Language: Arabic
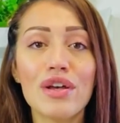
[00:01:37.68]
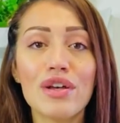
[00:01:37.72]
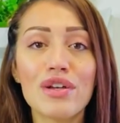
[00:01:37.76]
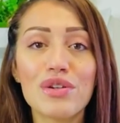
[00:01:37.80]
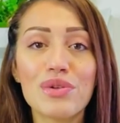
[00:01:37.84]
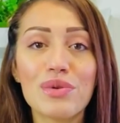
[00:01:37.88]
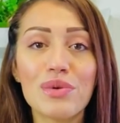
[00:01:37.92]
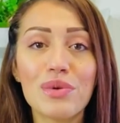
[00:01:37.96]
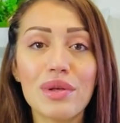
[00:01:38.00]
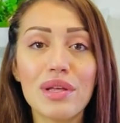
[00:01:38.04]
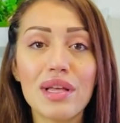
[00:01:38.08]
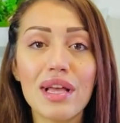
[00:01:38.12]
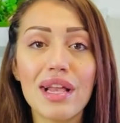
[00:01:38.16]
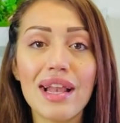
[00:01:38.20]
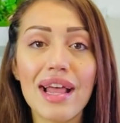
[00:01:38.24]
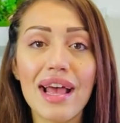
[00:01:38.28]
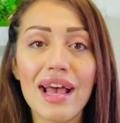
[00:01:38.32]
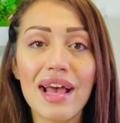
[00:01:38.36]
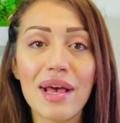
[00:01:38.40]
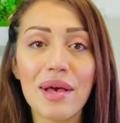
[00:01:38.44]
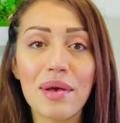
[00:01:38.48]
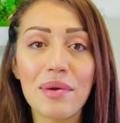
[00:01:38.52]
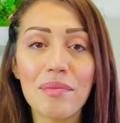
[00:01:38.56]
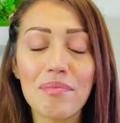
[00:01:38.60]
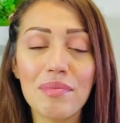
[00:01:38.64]
شنو هي
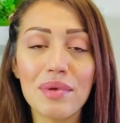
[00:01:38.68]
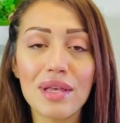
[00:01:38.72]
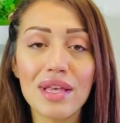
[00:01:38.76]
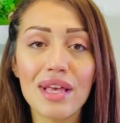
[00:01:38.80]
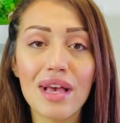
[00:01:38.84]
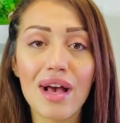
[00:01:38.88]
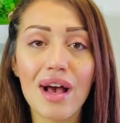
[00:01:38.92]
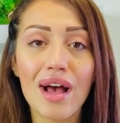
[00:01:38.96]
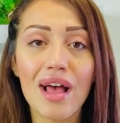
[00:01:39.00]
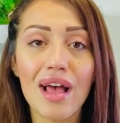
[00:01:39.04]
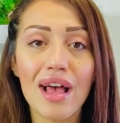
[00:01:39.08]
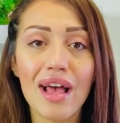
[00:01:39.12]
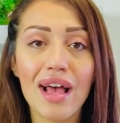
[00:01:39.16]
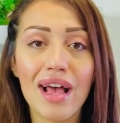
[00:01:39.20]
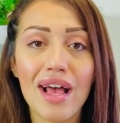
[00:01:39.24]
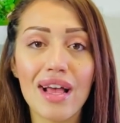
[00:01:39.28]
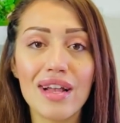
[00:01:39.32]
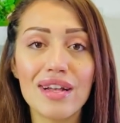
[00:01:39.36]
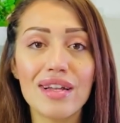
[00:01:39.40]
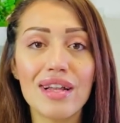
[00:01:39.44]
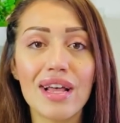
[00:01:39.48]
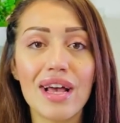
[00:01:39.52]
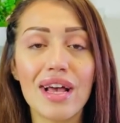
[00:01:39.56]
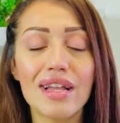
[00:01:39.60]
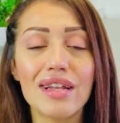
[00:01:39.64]
الاهميه
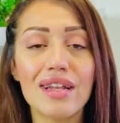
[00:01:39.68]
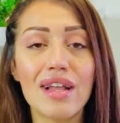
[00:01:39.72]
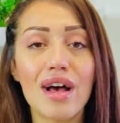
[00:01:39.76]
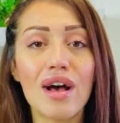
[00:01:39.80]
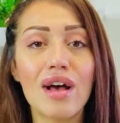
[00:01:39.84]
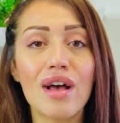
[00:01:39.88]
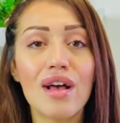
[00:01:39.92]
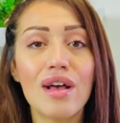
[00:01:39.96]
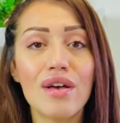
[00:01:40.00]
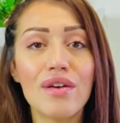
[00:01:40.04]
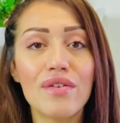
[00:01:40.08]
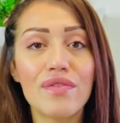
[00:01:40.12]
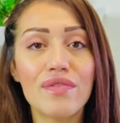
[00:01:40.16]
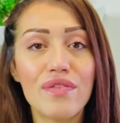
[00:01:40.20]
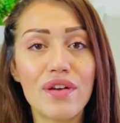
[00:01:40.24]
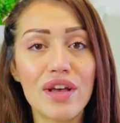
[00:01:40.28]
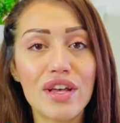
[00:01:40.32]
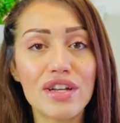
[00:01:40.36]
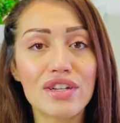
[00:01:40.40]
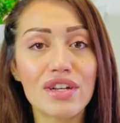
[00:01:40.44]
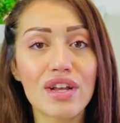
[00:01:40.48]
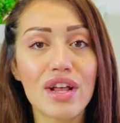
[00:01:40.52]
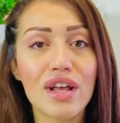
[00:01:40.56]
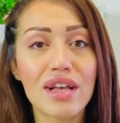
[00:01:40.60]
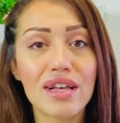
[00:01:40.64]
ان احنا
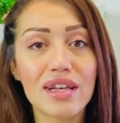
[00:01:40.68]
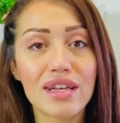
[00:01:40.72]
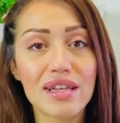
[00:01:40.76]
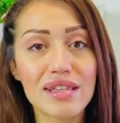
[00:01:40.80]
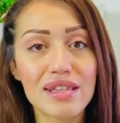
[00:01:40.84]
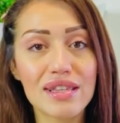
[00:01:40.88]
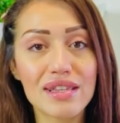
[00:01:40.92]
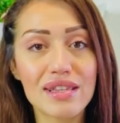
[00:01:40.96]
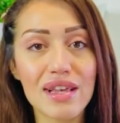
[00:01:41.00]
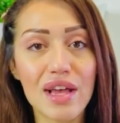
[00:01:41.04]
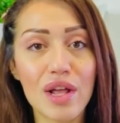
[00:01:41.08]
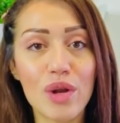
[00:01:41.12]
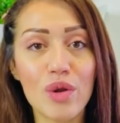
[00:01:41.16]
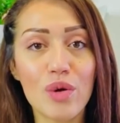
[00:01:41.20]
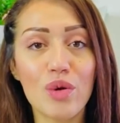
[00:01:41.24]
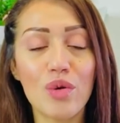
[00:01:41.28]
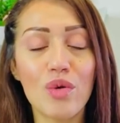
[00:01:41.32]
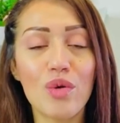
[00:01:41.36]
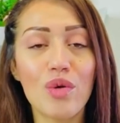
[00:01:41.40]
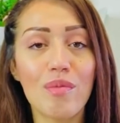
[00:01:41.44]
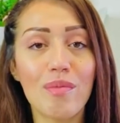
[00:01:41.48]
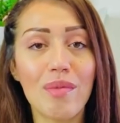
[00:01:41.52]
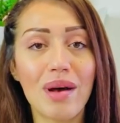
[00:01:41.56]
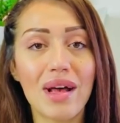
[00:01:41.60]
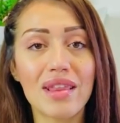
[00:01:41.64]
فاش
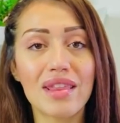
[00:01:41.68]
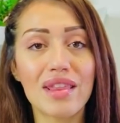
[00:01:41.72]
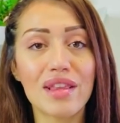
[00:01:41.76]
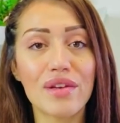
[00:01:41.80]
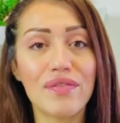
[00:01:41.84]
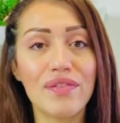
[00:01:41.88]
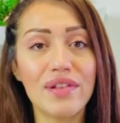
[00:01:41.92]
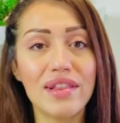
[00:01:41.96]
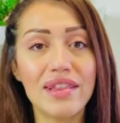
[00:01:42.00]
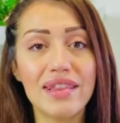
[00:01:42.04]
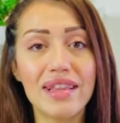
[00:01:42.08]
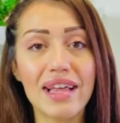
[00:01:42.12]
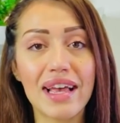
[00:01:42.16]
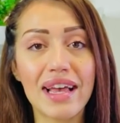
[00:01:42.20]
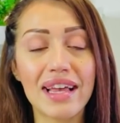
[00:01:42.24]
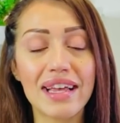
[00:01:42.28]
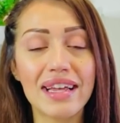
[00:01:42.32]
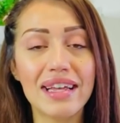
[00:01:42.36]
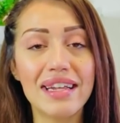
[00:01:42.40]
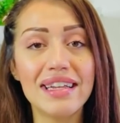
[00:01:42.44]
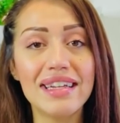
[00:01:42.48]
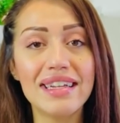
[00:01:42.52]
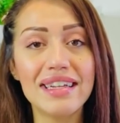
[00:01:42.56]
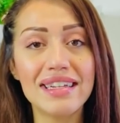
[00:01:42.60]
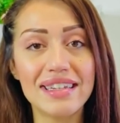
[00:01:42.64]
كنتصالحوا مع الطفل
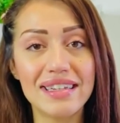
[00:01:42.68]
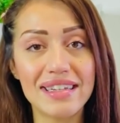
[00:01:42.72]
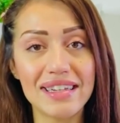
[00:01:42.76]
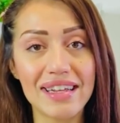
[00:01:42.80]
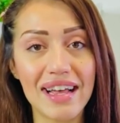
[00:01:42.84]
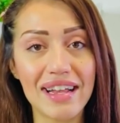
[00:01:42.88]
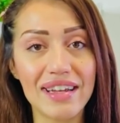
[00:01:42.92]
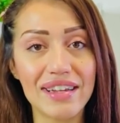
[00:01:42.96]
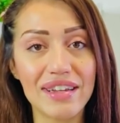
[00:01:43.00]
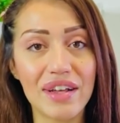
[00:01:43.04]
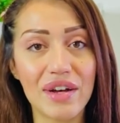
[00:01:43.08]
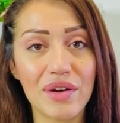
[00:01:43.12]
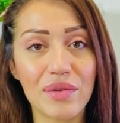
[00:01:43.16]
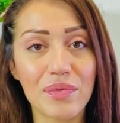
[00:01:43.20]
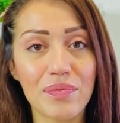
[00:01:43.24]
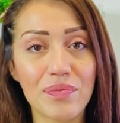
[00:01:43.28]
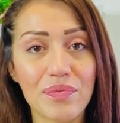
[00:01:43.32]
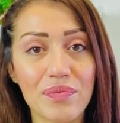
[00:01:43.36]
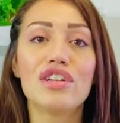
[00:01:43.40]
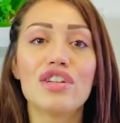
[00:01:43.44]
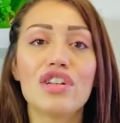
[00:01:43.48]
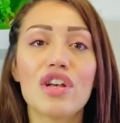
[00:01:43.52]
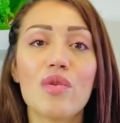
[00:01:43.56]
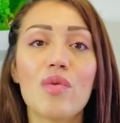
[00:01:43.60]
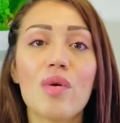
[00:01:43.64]
الداخلي ديالنا
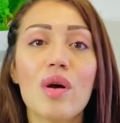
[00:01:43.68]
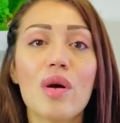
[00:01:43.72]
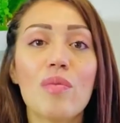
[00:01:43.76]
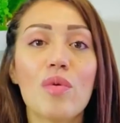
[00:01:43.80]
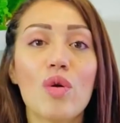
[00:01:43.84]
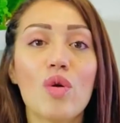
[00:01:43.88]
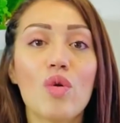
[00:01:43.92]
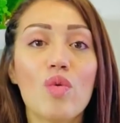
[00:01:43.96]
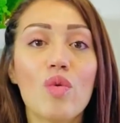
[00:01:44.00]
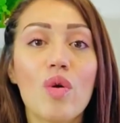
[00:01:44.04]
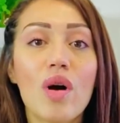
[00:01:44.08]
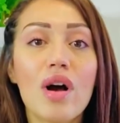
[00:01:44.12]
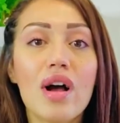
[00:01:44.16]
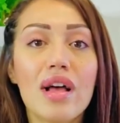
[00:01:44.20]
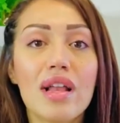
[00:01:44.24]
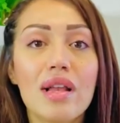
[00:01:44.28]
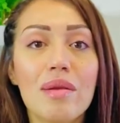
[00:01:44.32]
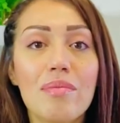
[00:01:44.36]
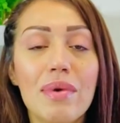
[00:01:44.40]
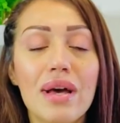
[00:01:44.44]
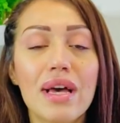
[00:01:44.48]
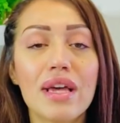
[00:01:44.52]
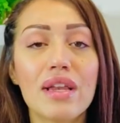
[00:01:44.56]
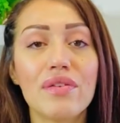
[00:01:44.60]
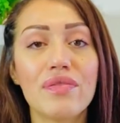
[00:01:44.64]
الجواب هو
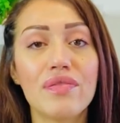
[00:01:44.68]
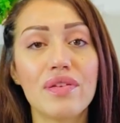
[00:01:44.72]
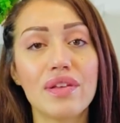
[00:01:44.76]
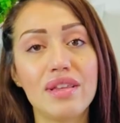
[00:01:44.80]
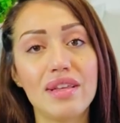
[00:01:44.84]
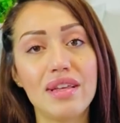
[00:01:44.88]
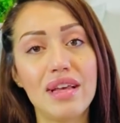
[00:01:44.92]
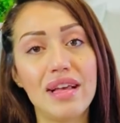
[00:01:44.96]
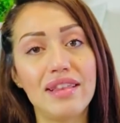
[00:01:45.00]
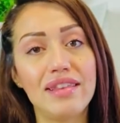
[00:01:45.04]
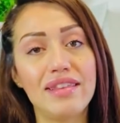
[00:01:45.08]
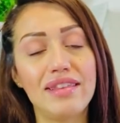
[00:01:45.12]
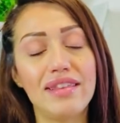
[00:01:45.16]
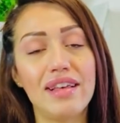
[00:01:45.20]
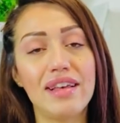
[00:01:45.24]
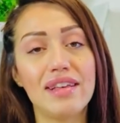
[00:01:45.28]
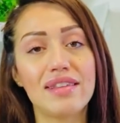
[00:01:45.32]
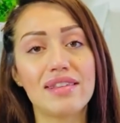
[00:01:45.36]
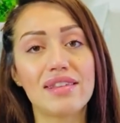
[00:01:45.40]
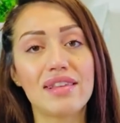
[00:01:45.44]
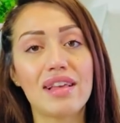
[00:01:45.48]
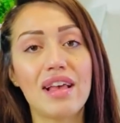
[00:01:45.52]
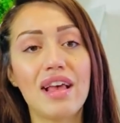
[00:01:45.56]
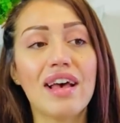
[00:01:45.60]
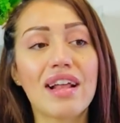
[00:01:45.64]
المعرفه ديال
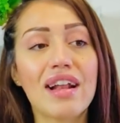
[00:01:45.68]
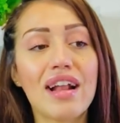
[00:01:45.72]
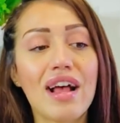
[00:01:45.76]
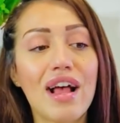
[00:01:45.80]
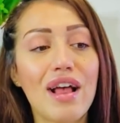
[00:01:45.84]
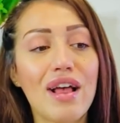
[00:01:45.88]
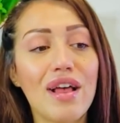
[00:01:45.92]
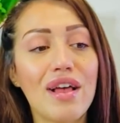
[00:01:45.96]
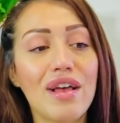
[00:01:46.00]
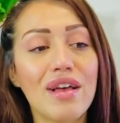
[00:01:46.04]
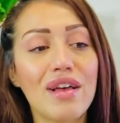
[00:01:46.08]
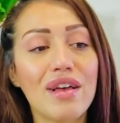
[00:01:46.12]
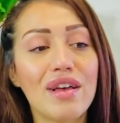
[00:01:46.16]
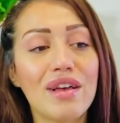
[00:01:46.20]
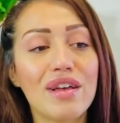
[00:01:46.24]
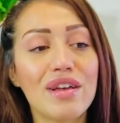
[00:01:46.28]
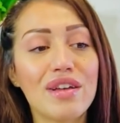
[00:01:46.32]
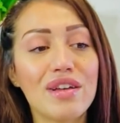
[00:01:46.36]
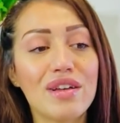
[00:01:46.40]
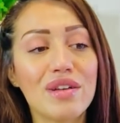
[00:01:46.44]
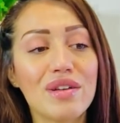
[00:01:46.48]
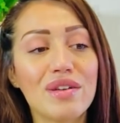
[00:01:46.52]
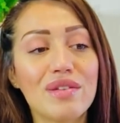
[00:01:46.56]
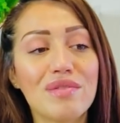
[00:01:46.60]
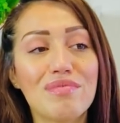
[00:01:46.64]
الذات راه آه، آه،